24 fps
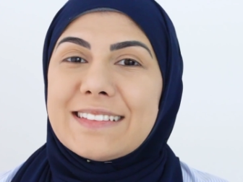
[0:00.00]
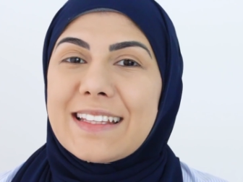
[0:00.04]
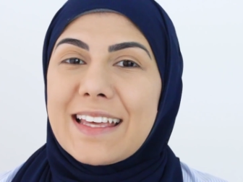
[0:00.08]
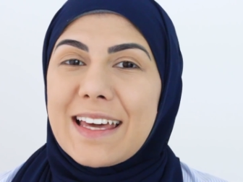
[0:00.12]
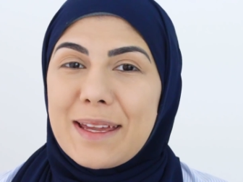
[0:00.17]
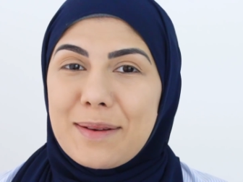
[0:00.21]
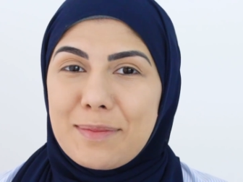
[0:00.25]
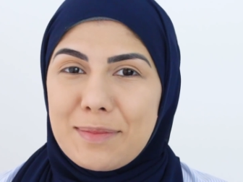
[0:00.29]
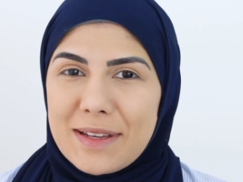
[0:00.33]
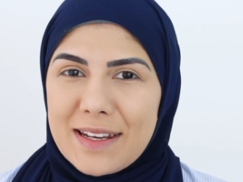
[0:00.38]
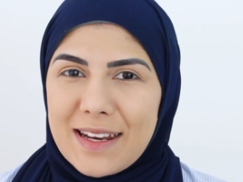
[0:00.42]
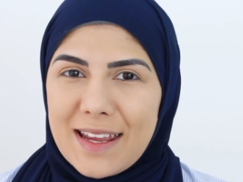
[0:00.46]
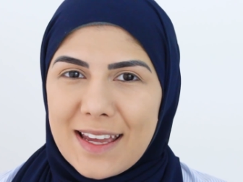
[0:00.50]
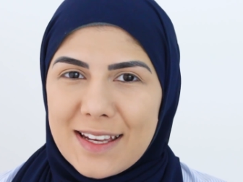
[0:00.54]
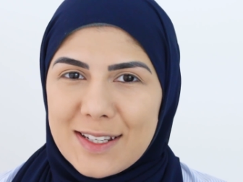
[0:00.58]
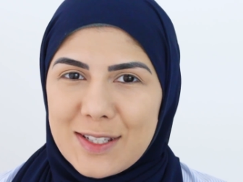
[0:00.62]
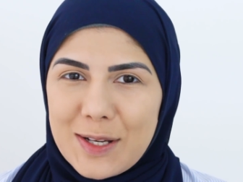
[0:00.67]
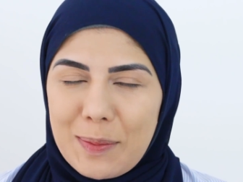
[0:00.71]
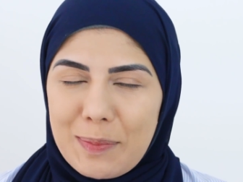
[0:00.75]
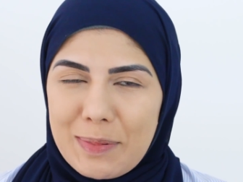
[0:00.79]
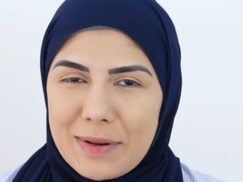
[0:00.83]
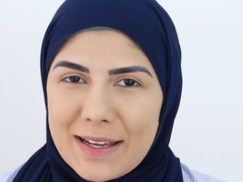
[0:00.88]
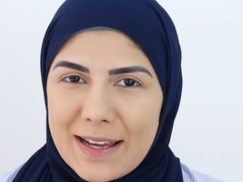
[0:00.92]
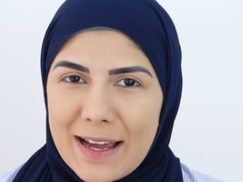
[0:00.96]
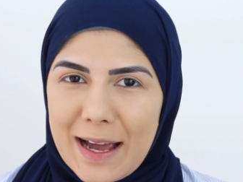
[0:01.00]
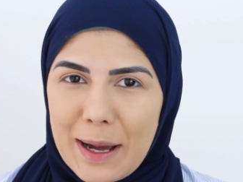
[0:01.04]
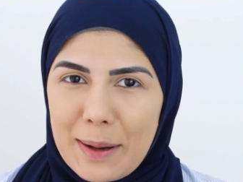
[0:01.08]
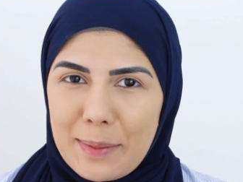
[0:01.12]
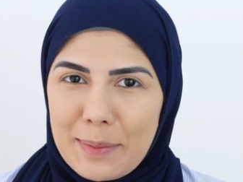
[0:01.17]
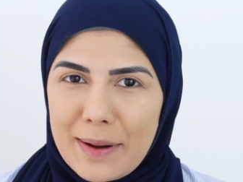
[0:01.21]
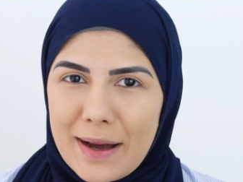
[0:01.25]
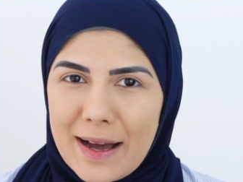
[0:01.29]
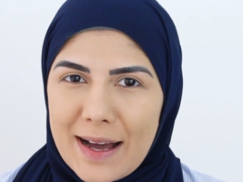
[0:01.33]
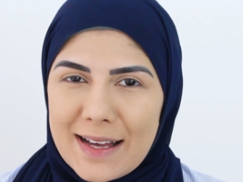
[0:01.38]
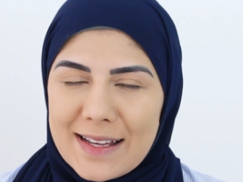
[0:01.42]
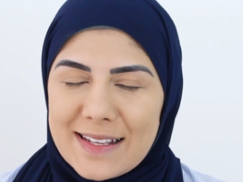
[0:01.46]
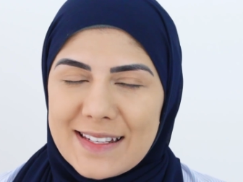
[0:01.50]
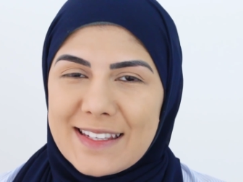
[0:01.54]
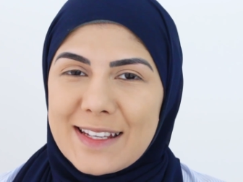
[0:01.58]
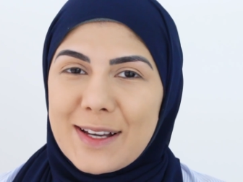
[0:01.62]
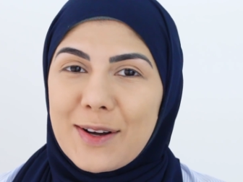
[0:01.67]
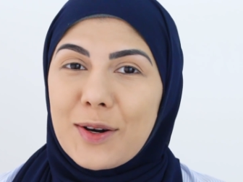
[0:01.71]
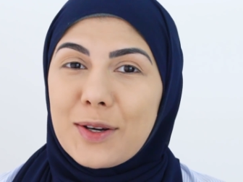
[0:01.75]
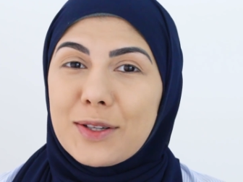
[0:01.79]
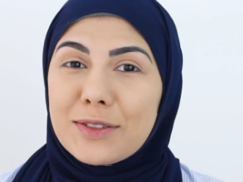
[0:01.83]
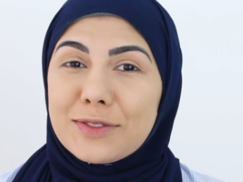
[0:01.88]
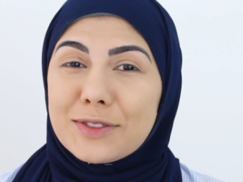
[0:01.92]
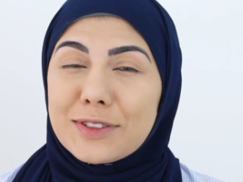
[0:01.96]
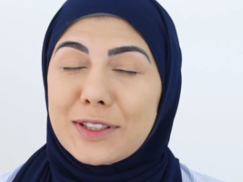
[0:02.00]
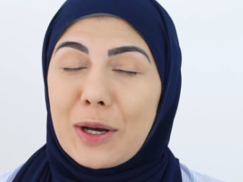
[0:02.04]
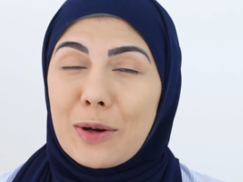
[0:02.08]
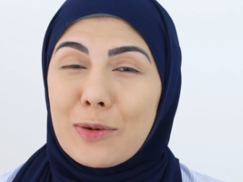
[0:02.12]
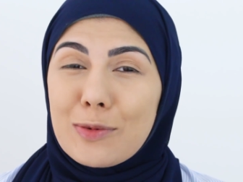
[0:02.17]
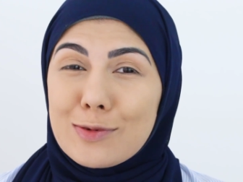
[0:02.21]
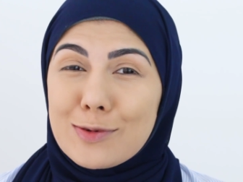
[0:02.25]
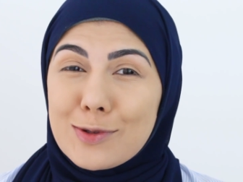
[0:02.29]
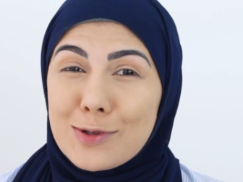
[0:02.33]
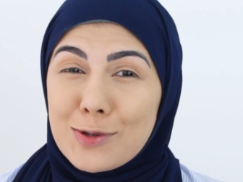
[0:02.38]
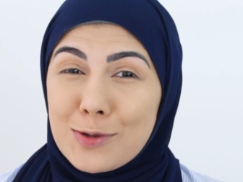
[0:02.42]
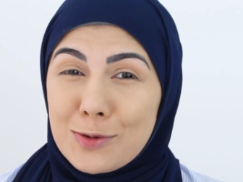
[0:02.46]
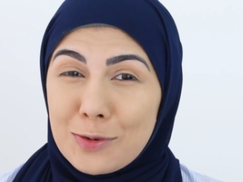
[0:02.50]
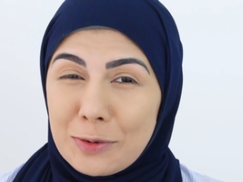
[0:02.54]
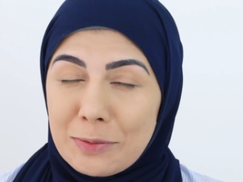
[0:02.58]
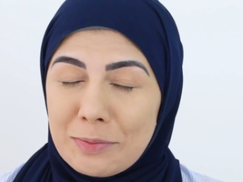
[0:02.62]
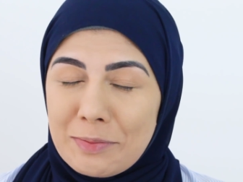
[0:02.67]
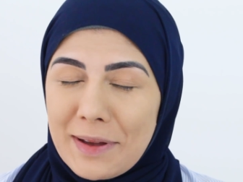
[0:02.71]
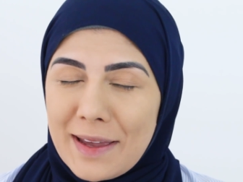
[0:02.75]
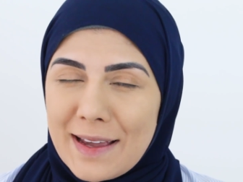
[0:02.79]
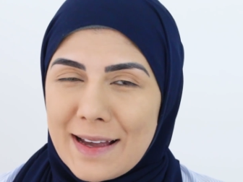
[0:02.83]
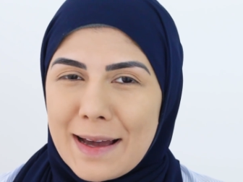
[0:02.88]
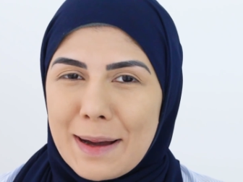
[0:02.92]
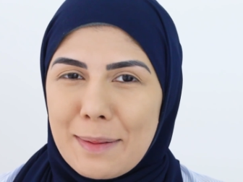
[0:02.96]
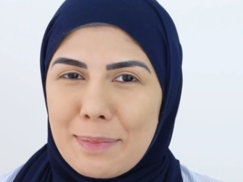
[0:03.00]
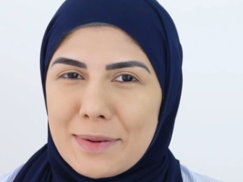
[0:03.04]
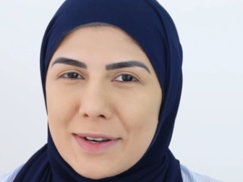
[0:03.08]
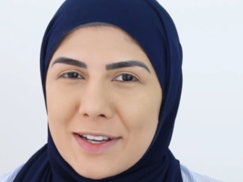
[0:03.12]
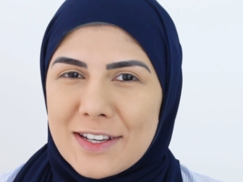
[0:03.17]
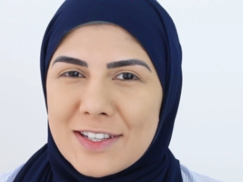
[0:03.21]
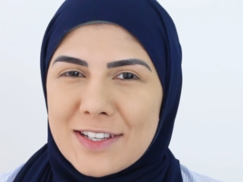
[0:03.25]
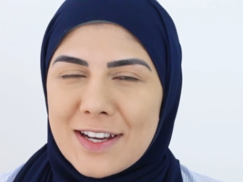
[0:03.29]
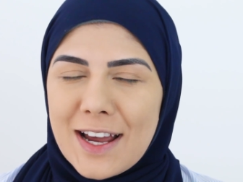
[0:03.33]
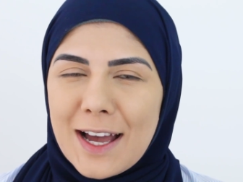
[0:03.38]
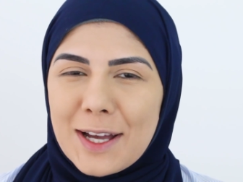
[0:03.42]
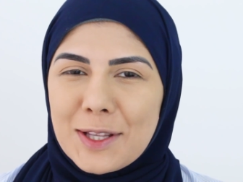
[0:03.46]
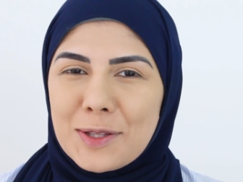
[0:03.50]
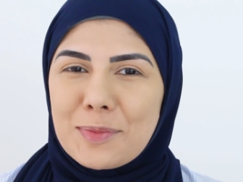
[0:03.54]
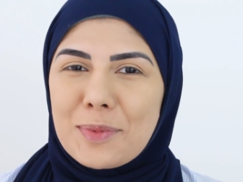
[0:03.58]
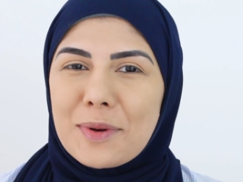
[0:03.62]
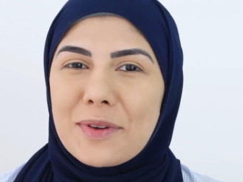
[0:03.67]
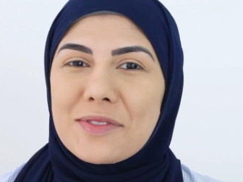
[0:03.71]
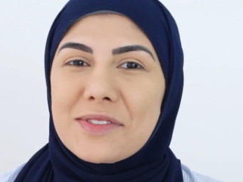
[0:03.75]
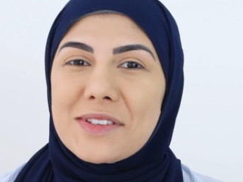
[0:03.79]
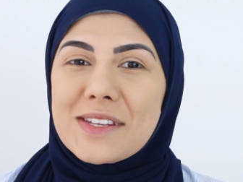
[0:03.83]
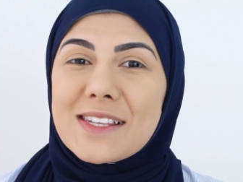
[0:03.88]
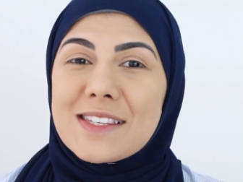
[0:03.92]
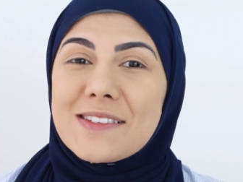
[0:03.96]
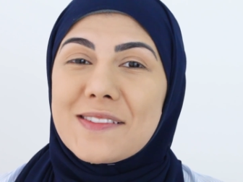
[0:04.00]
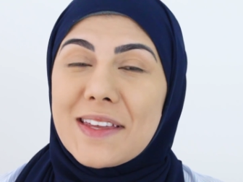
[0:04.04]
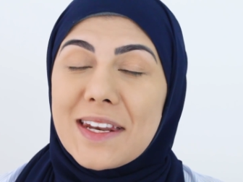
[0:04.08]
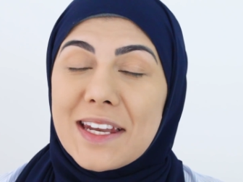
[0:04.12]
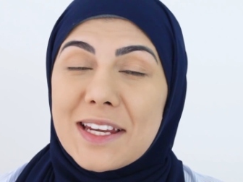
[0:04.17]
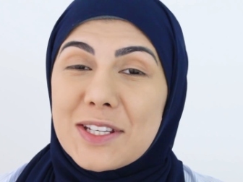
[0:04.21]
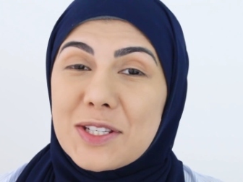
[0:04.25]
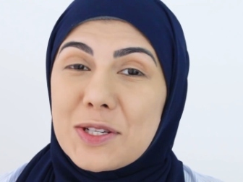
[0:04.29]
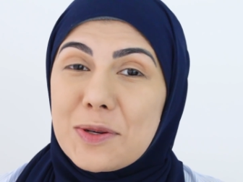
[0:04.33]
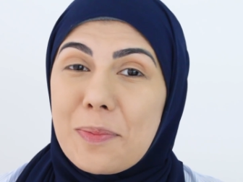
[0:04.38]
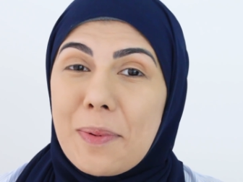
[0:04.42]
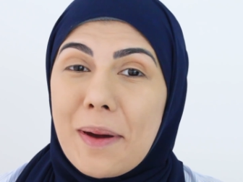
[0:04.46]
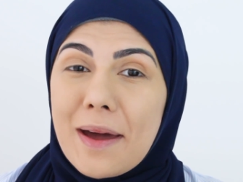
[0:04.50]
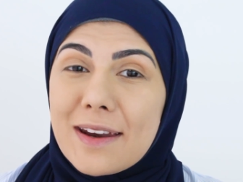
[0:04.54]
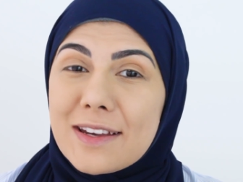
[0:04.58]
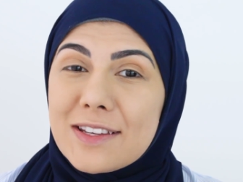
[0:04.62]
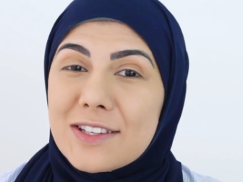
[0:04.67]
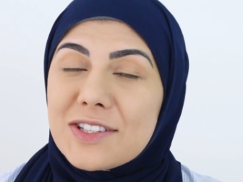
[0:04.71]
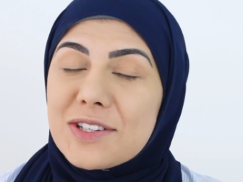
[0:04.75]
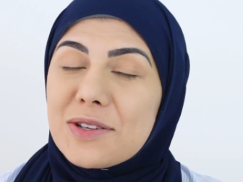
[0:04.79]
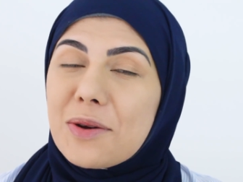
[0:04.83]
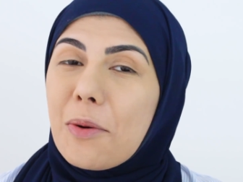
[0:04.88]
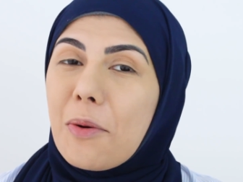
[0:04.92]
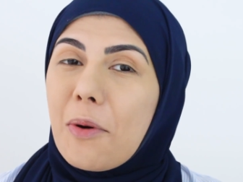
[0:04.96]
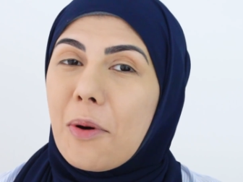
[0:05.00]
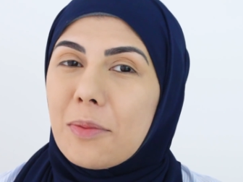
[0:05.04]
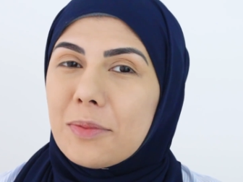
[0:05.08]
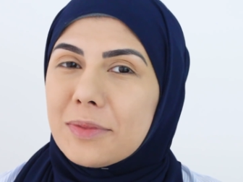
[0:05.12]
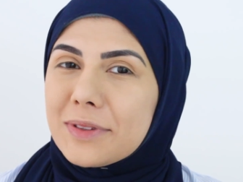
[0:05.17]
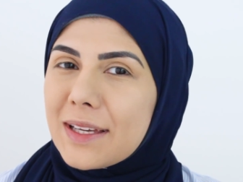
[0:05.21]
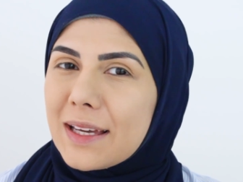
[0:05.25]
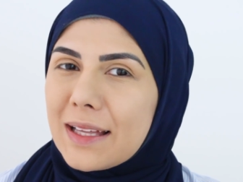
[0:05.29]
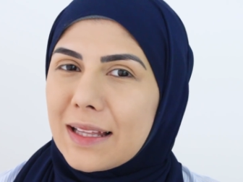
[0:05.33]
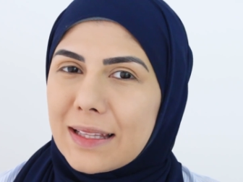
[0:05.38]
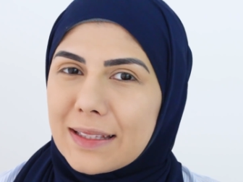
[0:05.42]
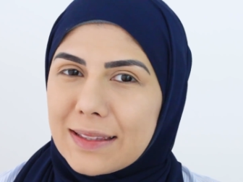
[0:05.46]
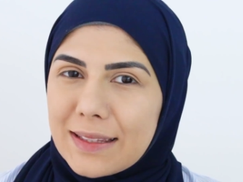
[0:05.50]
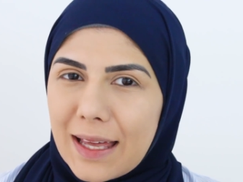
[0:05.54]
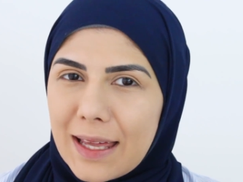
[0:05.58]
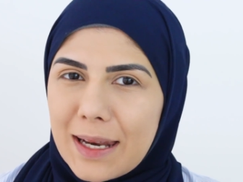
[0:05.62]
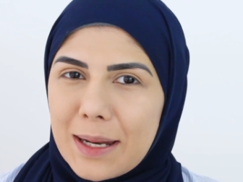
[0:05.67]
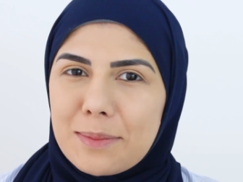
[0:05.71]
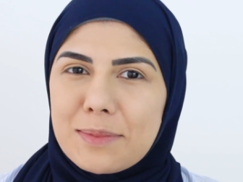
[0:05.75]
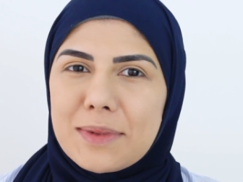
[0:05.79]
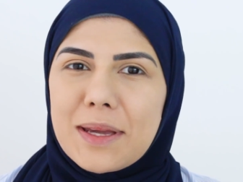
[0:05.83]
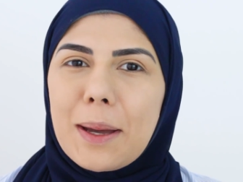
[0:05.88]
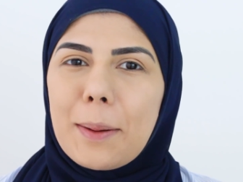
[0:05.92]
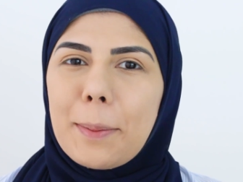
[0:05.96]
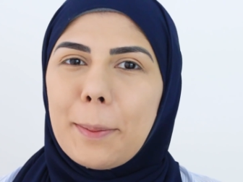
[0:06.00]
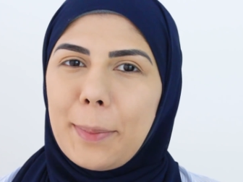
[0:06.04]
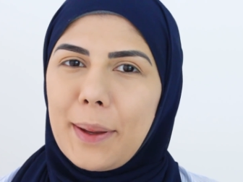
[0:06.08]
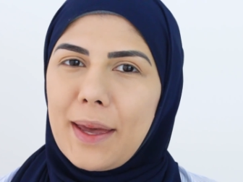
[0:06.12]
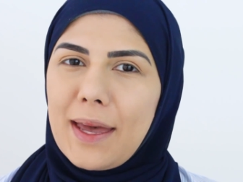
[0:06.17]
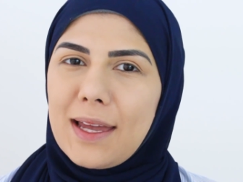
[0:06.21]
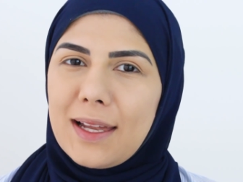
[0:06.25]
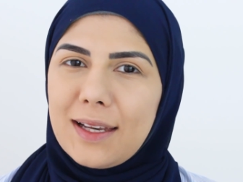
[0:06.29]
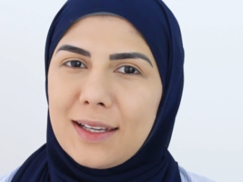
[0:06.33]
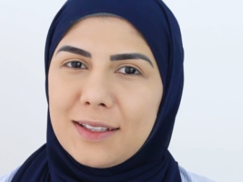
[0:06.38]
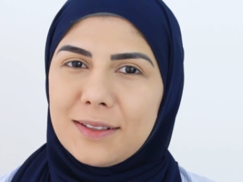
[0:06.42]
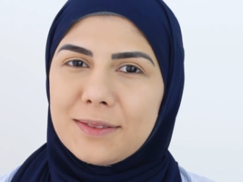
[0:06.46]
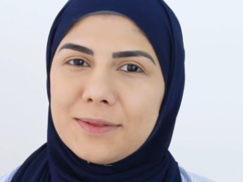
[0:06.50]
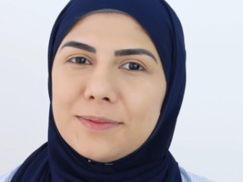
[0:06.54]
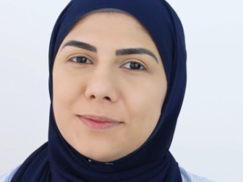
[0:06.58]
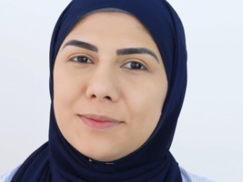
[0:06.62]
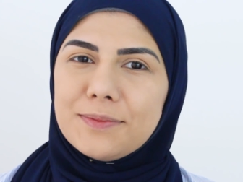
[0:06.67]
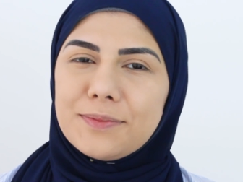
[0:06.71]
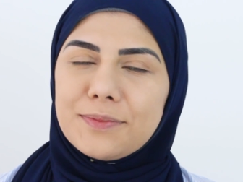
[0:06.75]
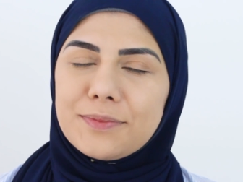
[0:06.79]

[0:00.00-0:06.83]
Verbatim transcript: Terminei de aplicar a base, agora eu vou dar um zoom bem caprichado para vocês verem de pertinho como que ela tá na minha pele.